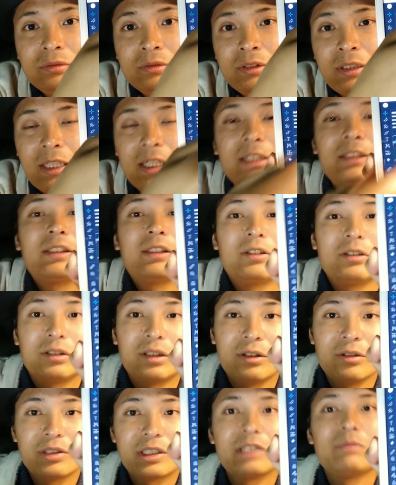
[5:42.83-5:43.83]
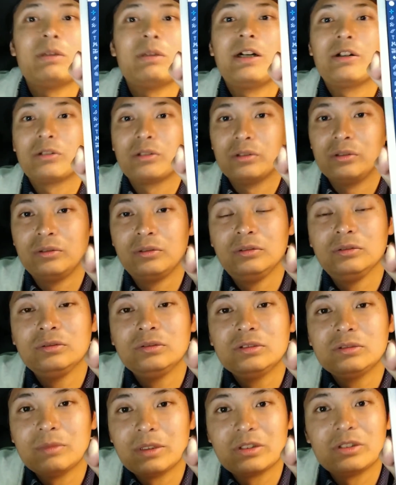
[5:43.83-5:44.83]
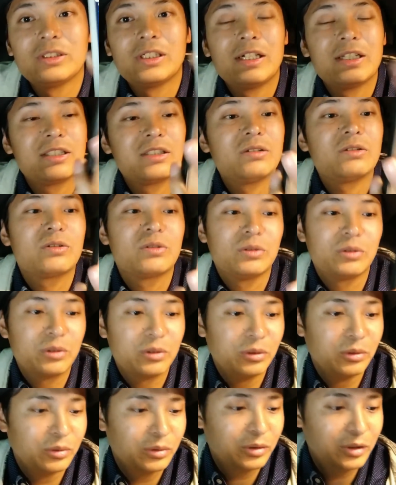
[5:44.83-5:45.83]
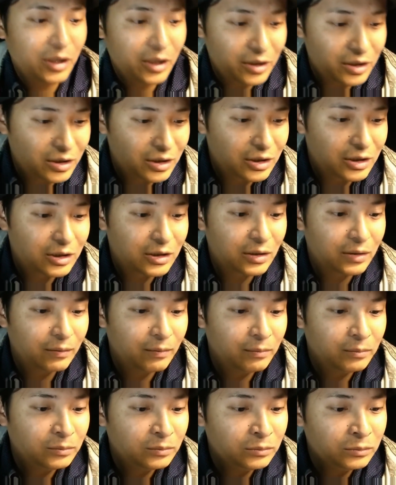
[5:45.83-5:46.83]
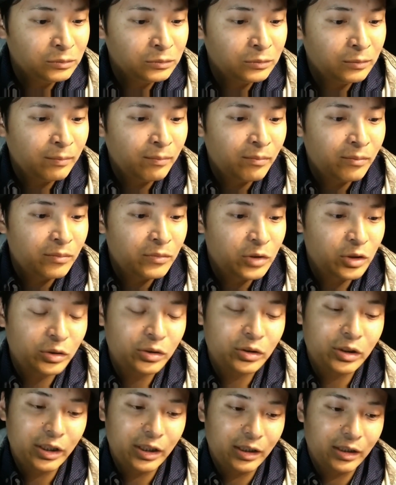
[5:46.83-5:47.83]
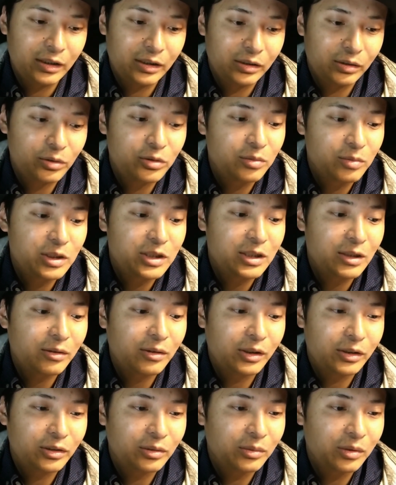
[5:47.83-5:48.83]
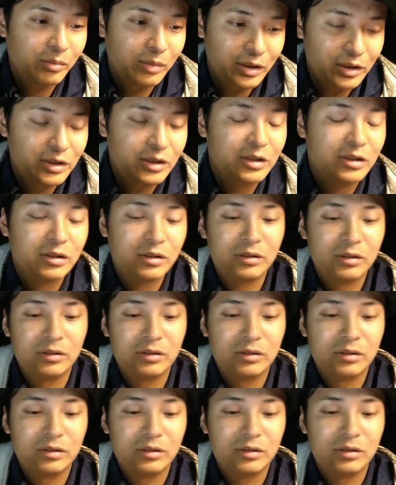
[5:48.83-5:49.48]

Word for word: 上がってくる可能性もあると。そんな感じの状況です。ちょっとね、様子見した方がいいと思います。